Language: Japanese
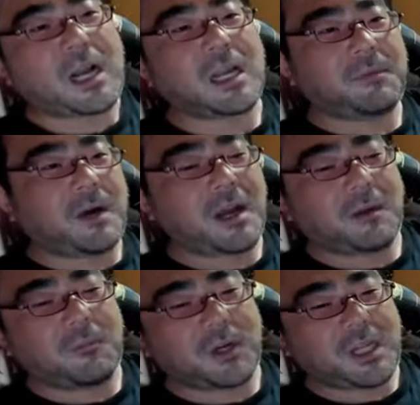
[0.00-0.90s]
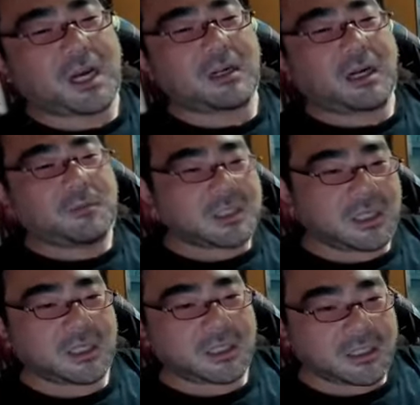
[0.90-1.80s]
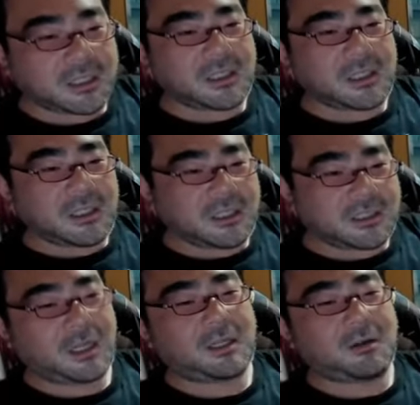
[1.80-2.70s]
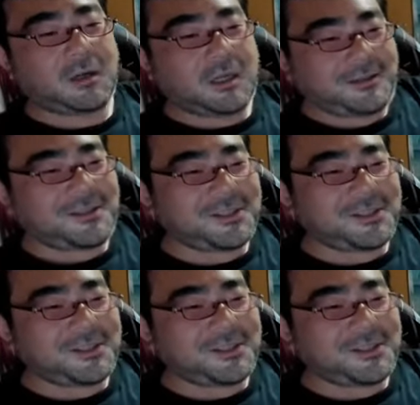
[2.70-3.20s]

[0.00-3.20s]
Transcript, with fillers: けばなんか盛り上がるかもしれないな。スレッドが。